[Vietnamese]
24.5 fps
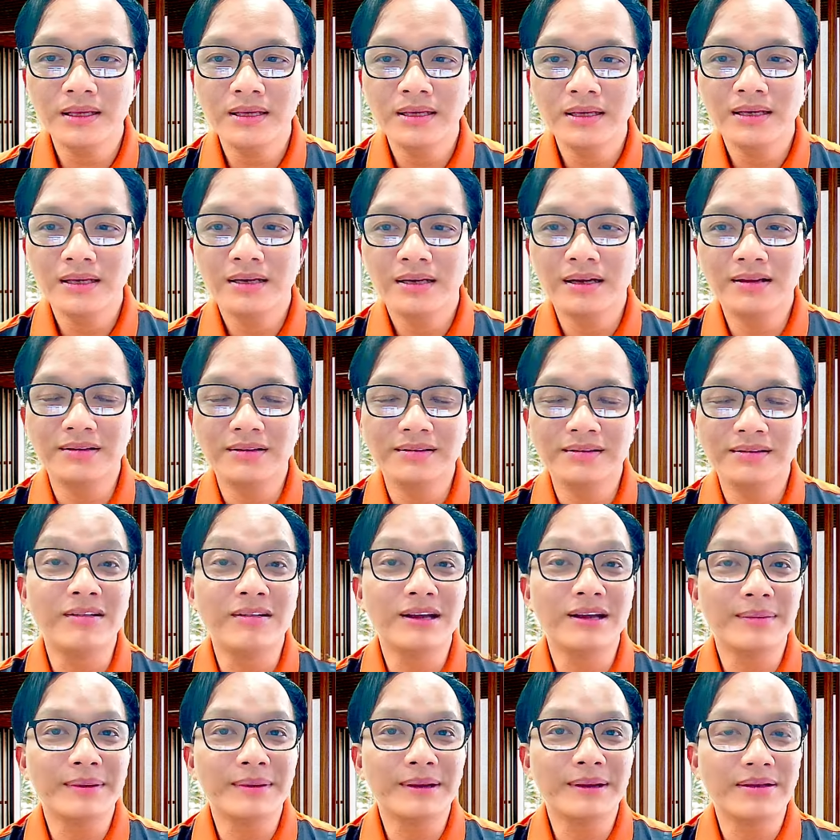đó, từ
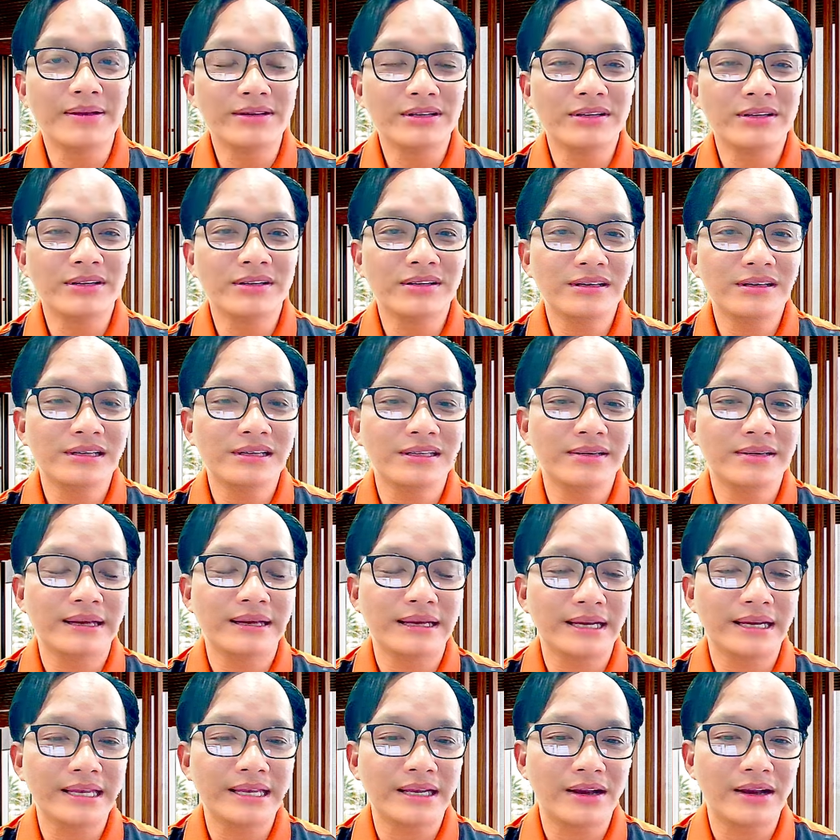từ hết nó ra sẽ đưa nó lên cho
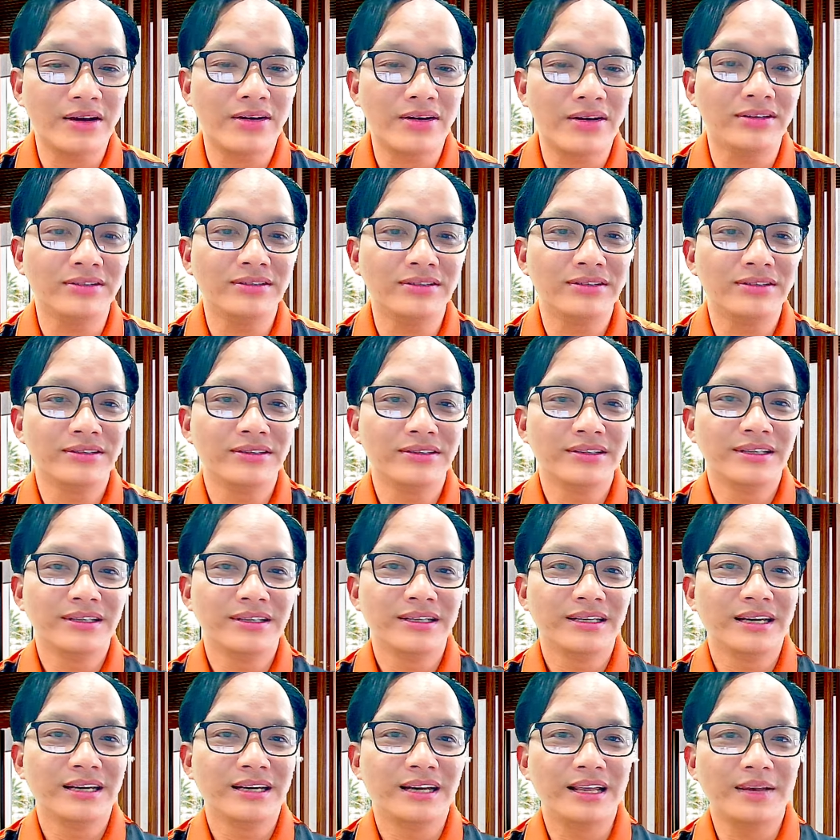bạn cả nhà coi
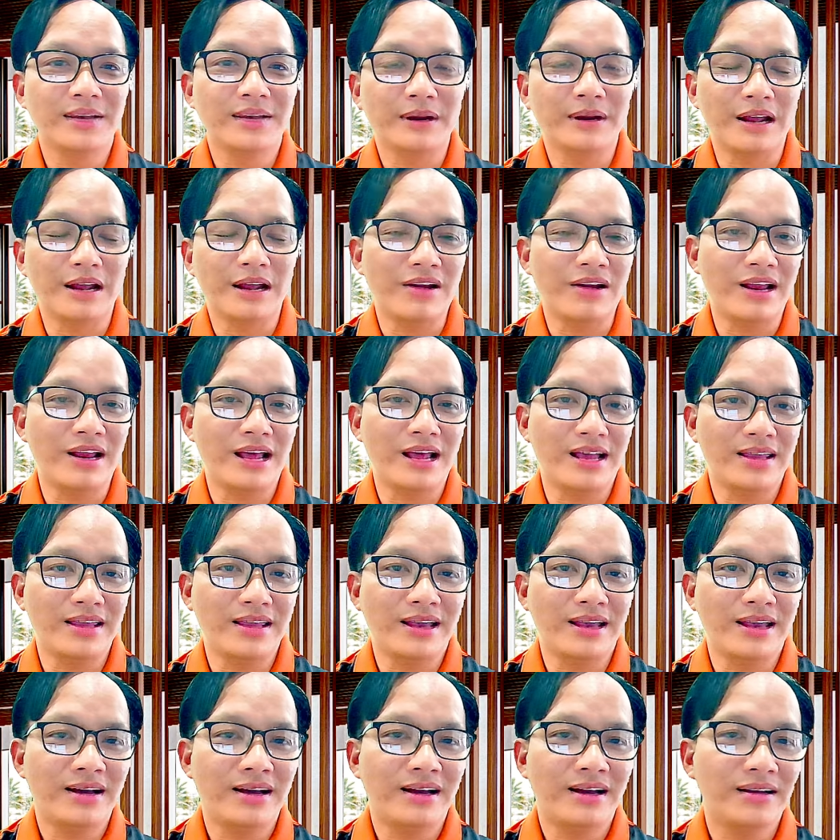à, nhưng mà đại loại là
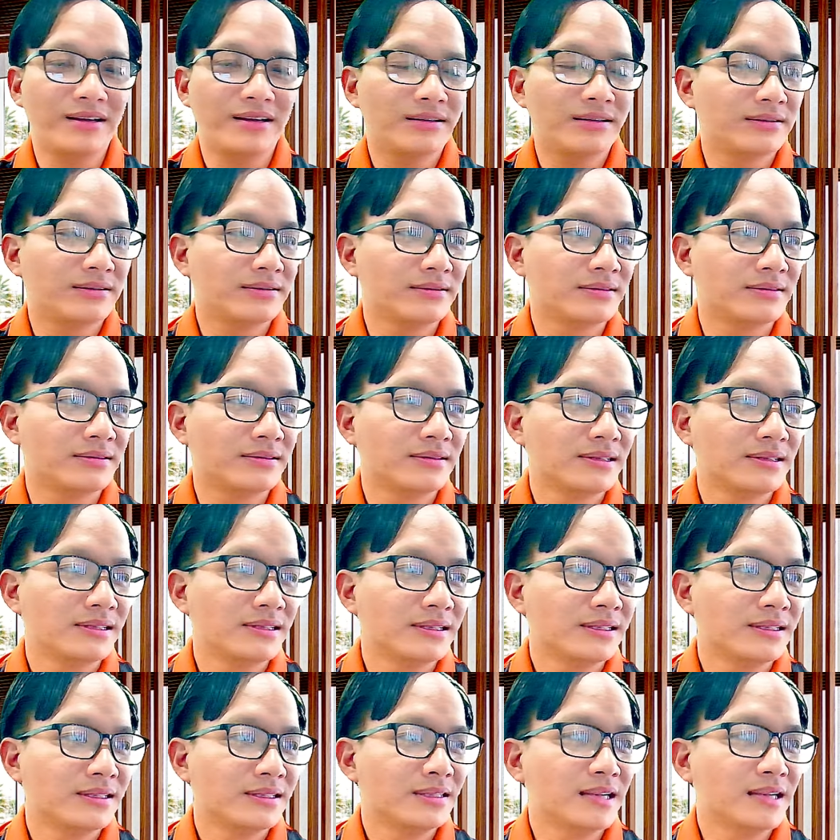giờ
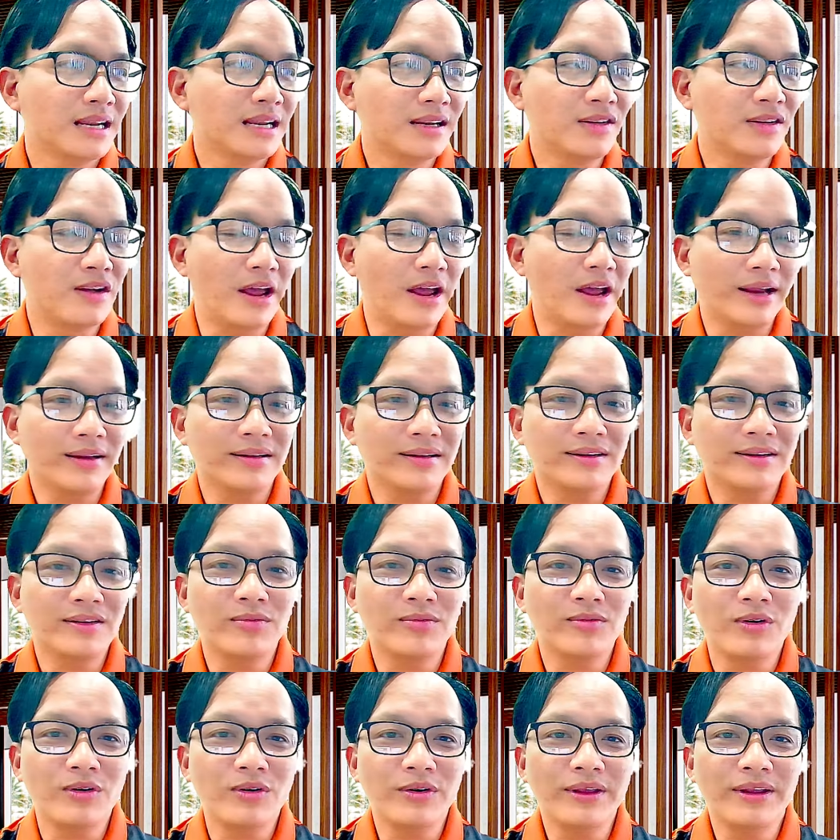đến cái đoạn
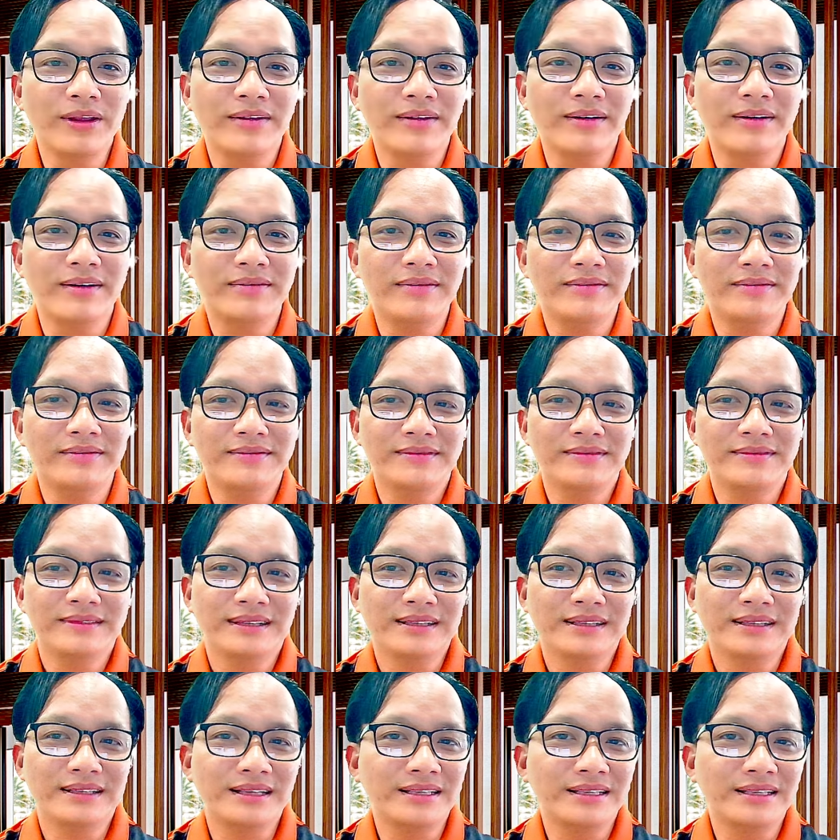khúc cuối này không
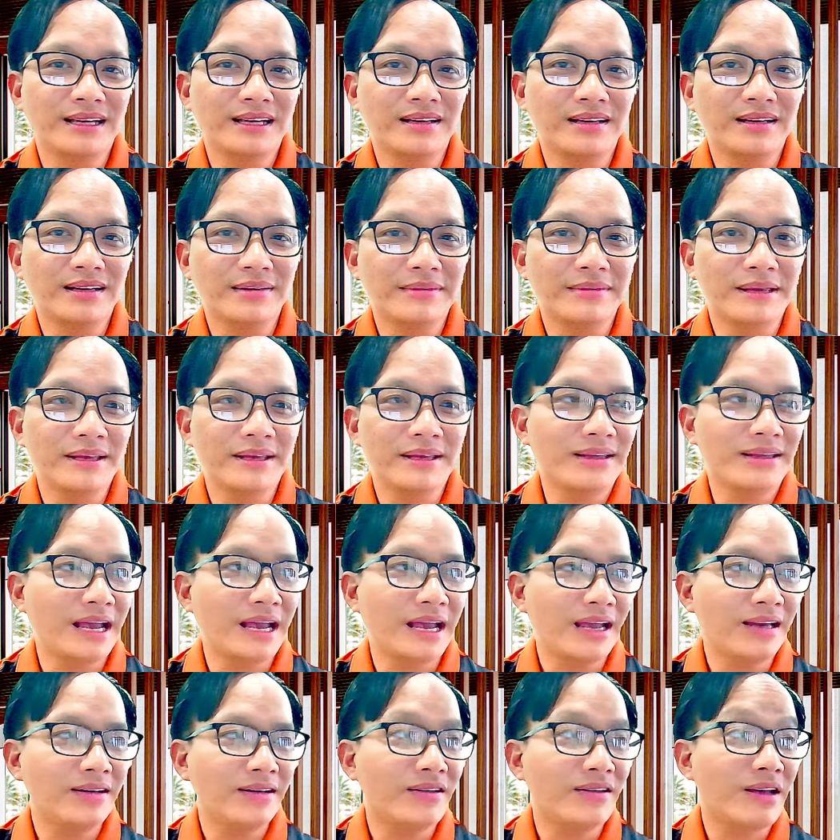thì sẽ là bị
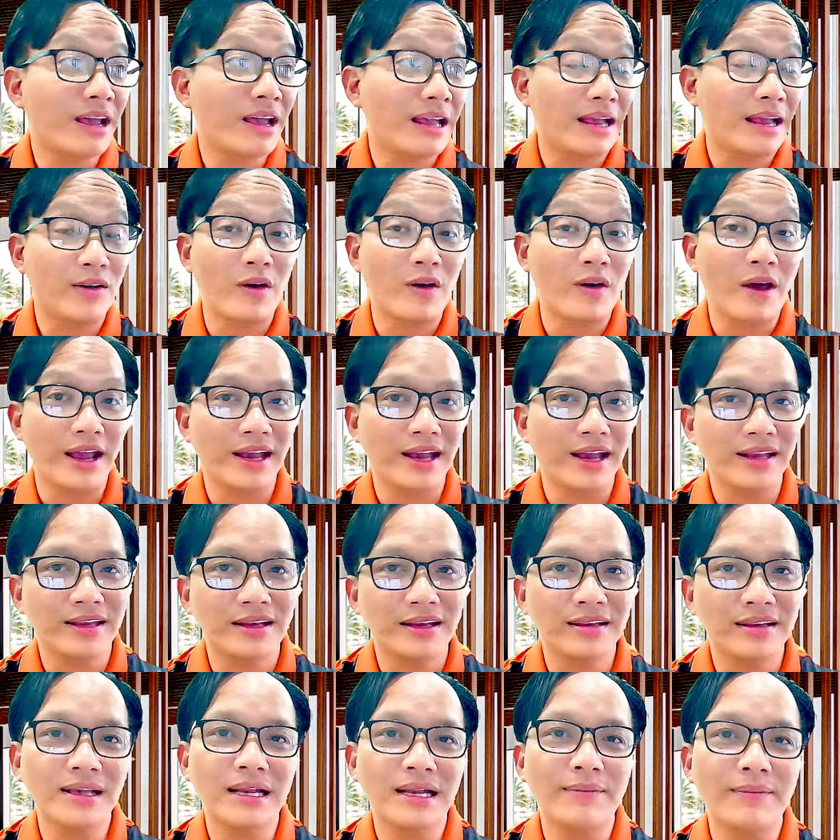hack nó hack hàng loạt hết
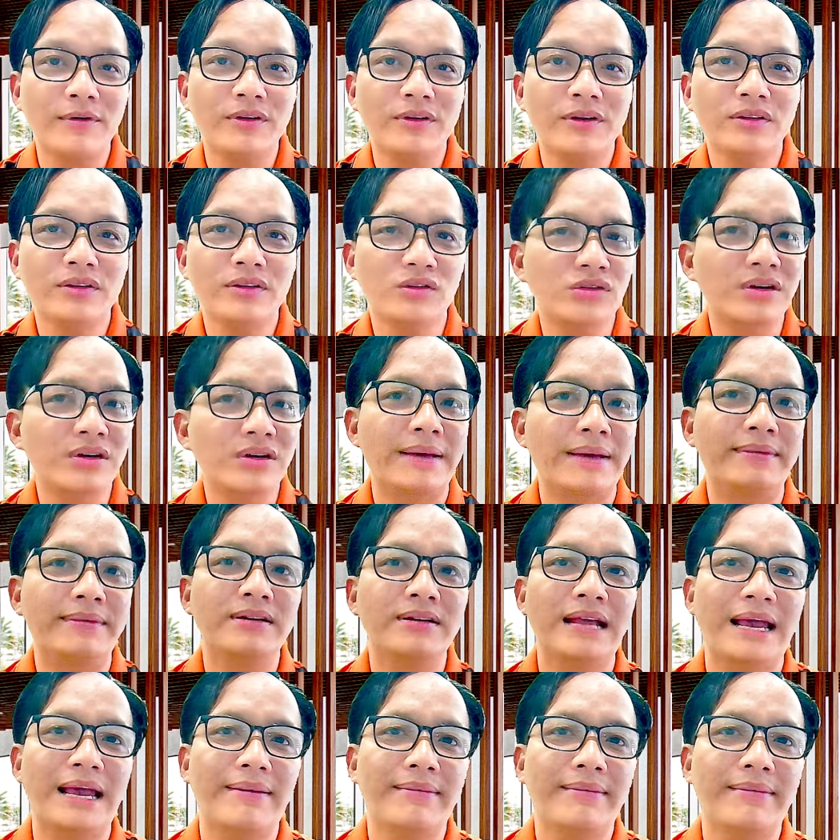trơn tất cả mọi thứ tụi nó làm tự
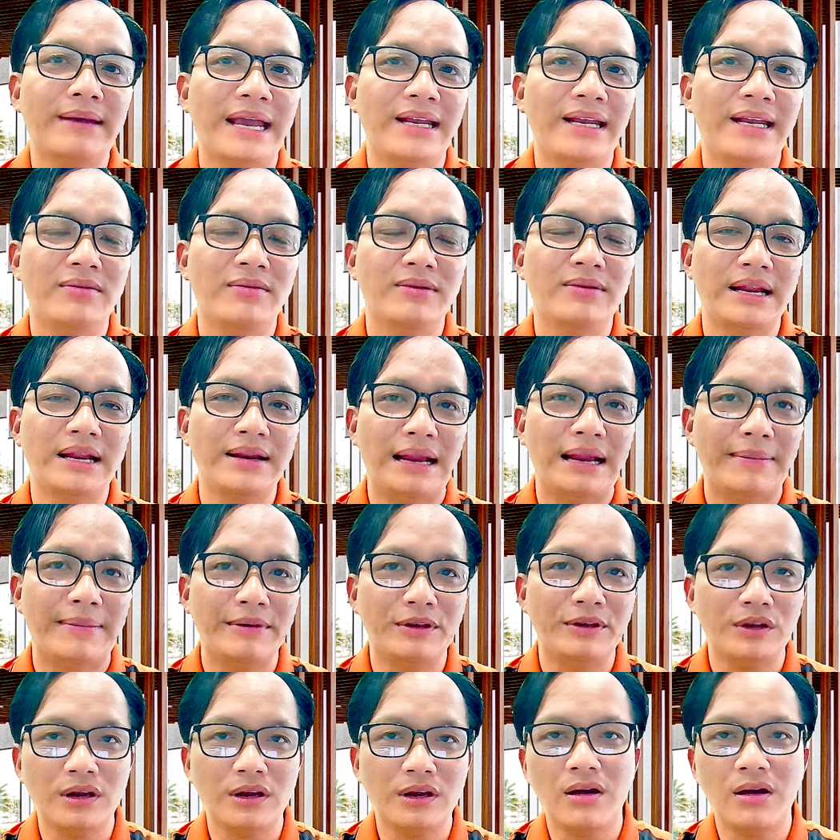làm ai đâu đánh làm
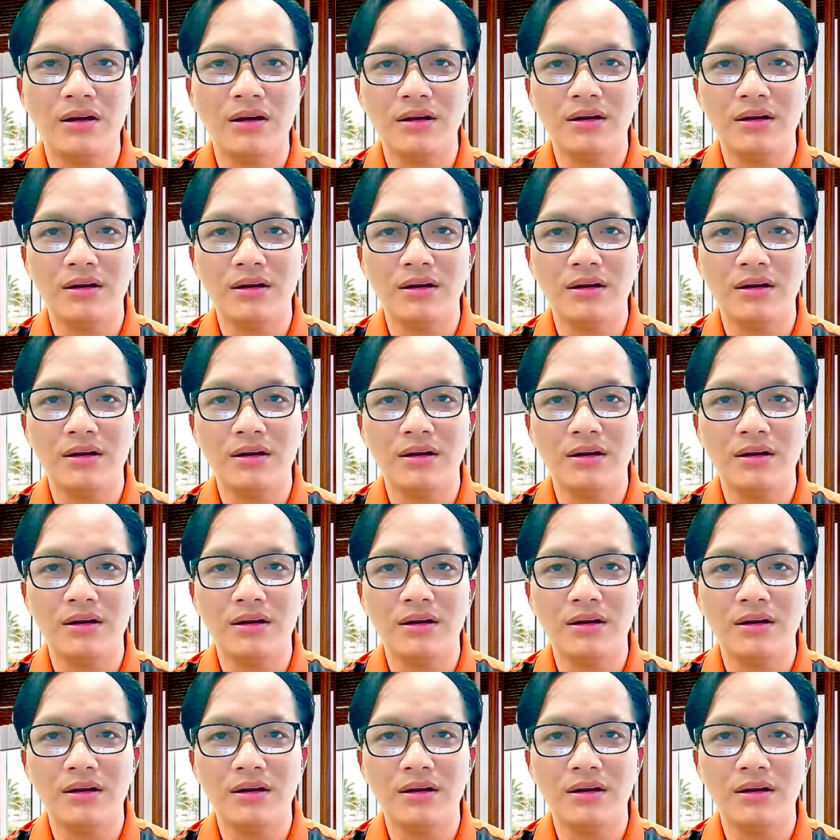cái chuyện đó